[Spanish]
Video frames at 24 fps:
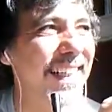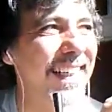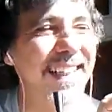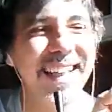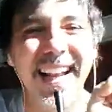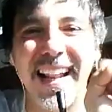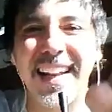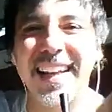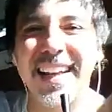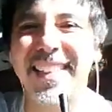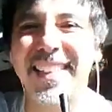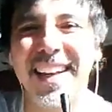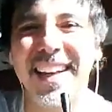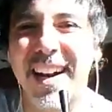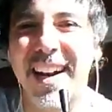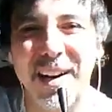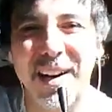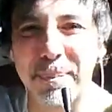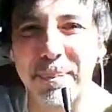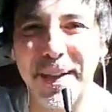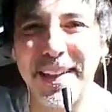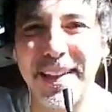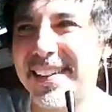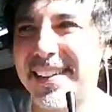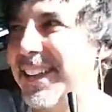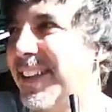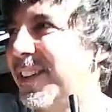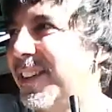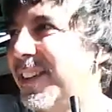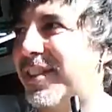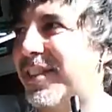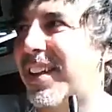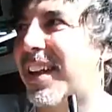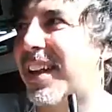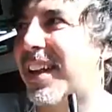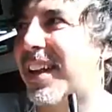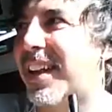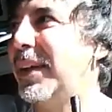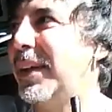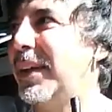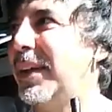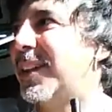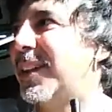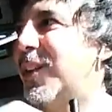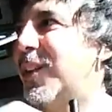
la ley del arrepentido. Se arrepintió y